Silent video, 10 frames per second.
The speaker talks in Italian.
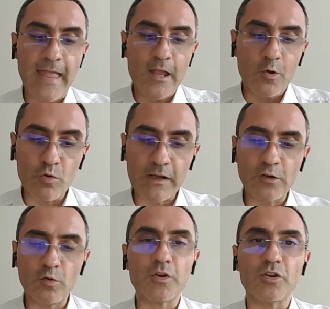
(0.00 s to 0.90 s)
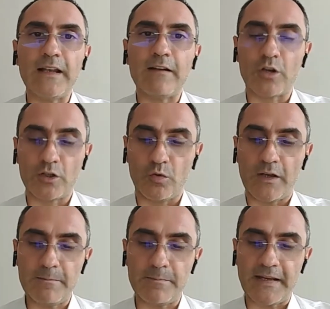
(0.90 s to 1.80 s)
Un gran numero di lavoratori e
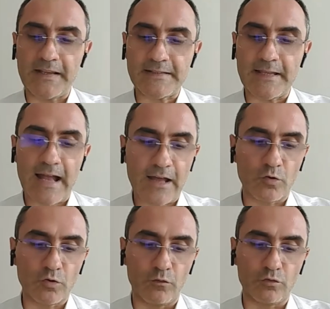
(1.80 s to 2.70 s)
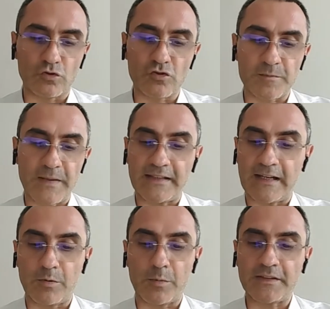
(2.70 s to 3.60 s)
imprese hanno dovuto sospendere la
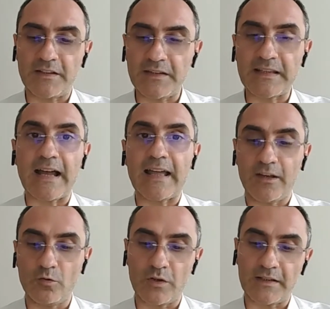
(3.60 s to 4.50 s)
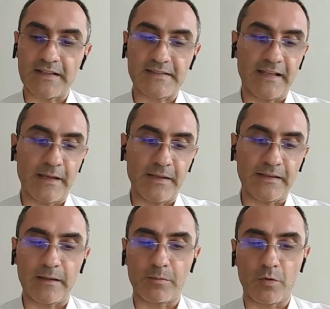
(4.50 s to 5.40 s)
propria attività e ridurre drasticamente
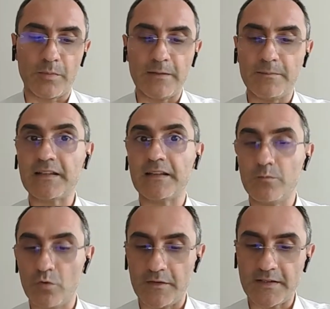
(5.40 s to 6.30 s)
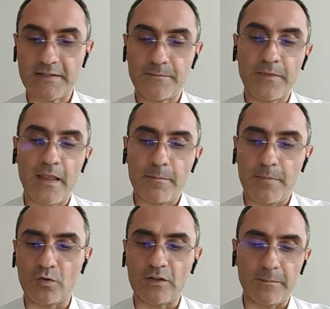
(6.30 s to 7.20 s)
la propria libertà di muoversi.
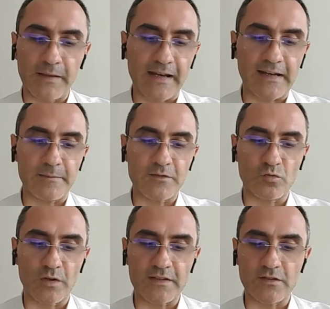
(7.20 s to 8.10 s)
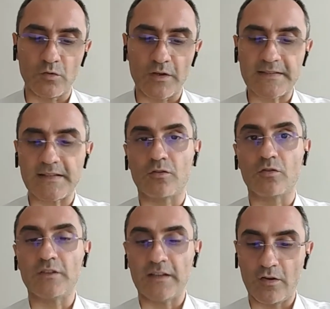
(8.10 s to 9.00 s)
Per ottemperare le misure di sicurezza
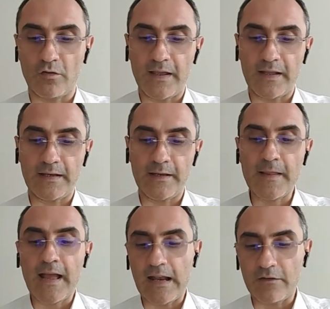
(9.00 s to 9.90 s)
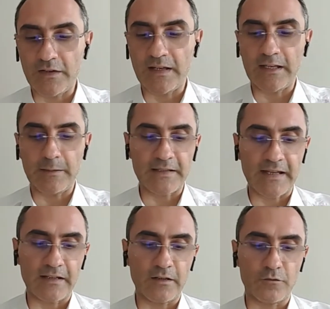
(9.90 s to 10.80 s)
introdotte dai governi, al fine di limitare
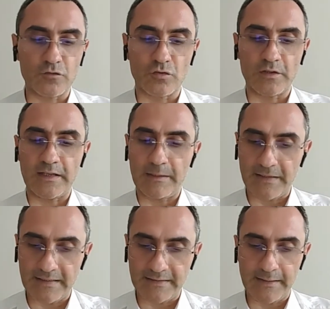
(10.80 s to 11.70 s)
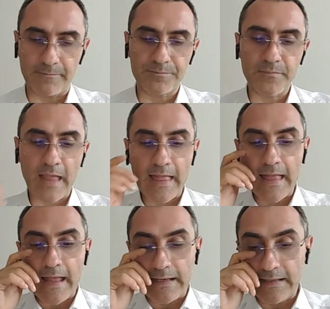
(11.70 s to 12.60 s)
la diffusione della malattia.
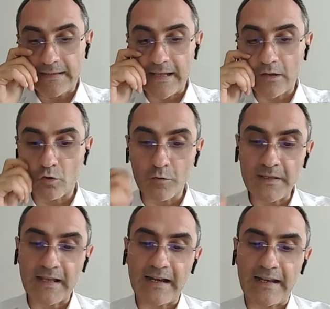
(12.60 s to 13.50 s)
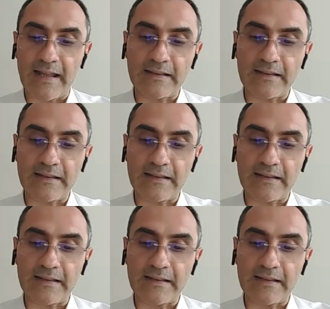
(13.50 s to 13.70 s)
L'intera economia rallenta